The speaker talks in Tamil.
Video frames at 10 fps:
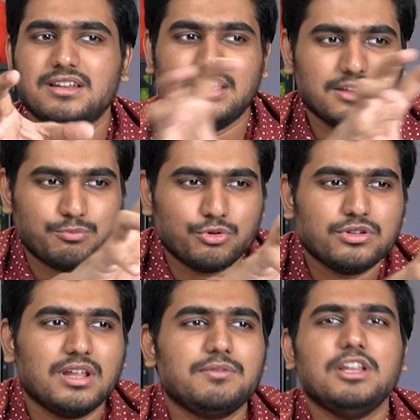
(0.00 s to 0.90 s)
லைக்
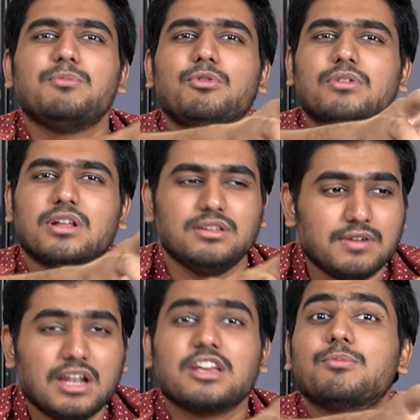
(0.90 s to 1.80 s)
பொண்ணுங்களாம் வெளியே போகக்கூடாது
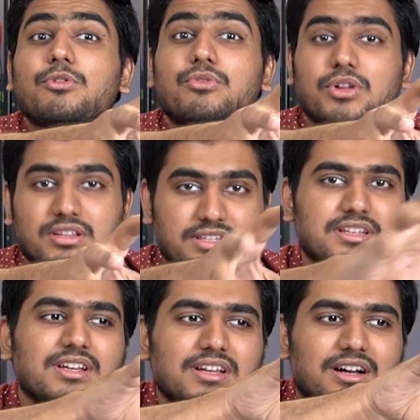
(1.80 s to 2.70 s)
வேலைக்கு போகக்கூடாது
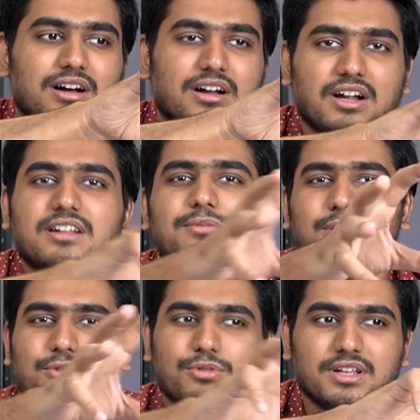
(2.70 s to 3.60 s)
கடன்
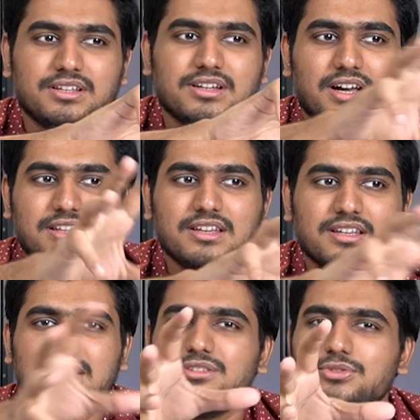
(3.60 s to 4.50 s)
வாங்கக்கூடாது அது
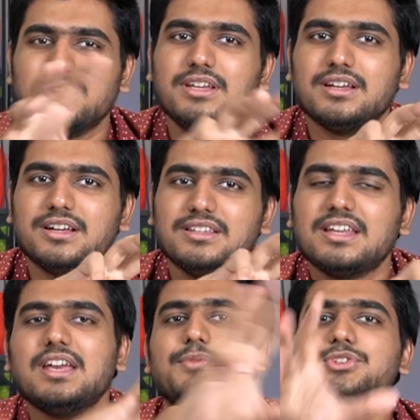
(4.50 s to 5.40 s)
இதுன்னு சொல்லி
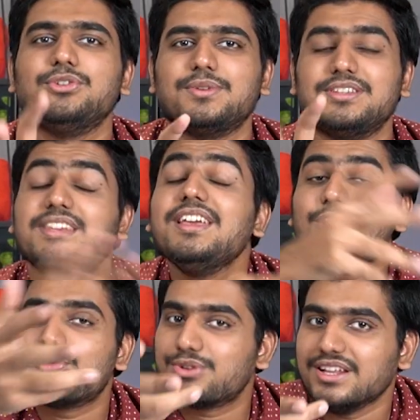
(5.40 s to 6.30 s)
நிறைய விஷயம் வந்து
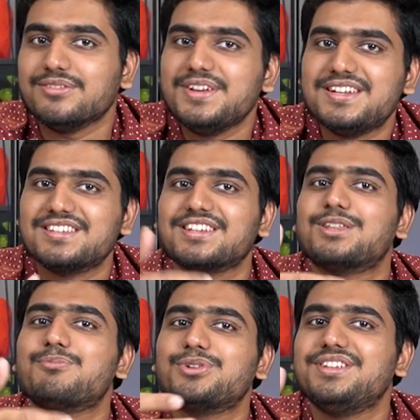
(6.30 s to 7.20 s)
சிரிக்கக்கூடாது வீட்டில்
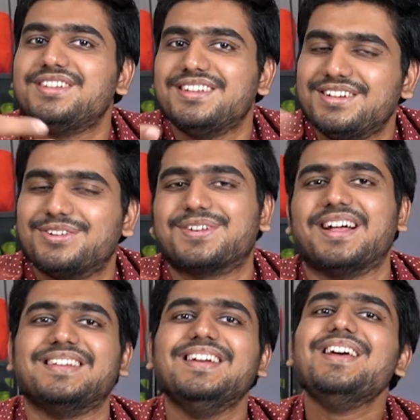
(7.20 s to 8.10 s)
சத்தம் போட்டு
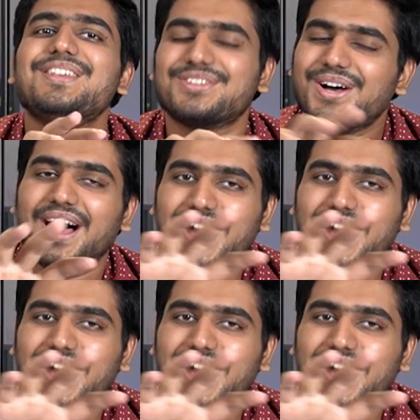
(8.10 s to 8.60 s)
சிரிக்கக்கூடாது ஸோ